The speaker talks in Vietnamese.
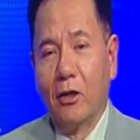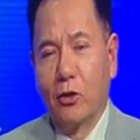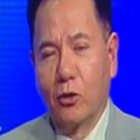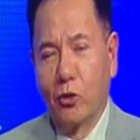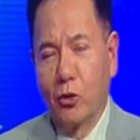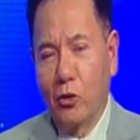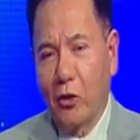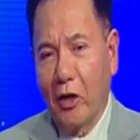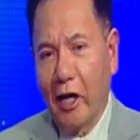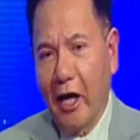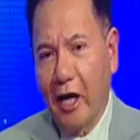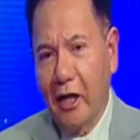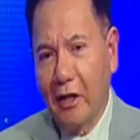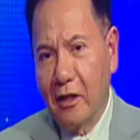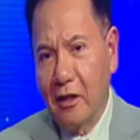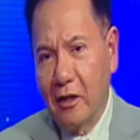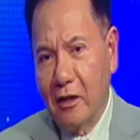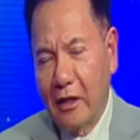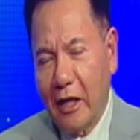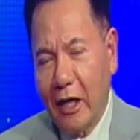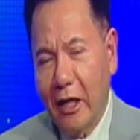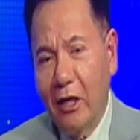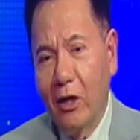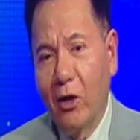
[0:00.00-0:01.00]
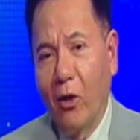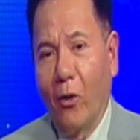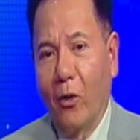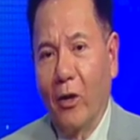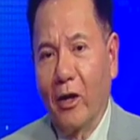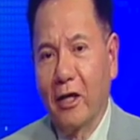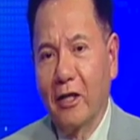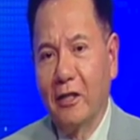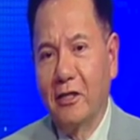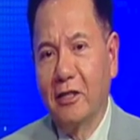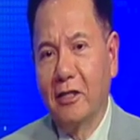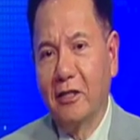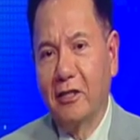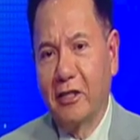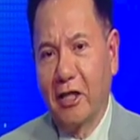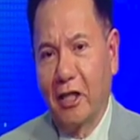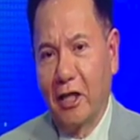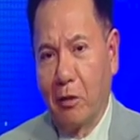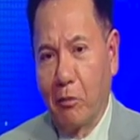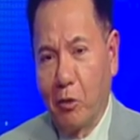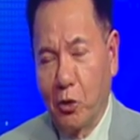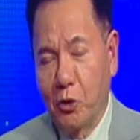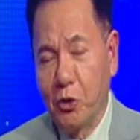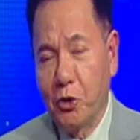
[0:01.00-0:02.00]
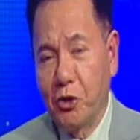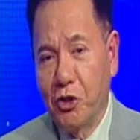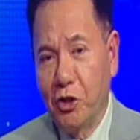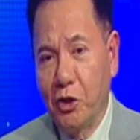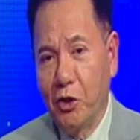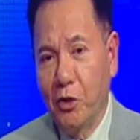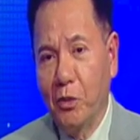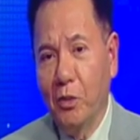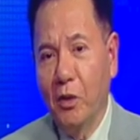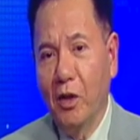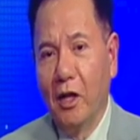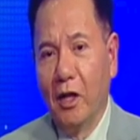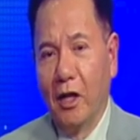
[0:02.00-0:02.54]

chúng tôi hay thay đổi cái chương trình một chút xíu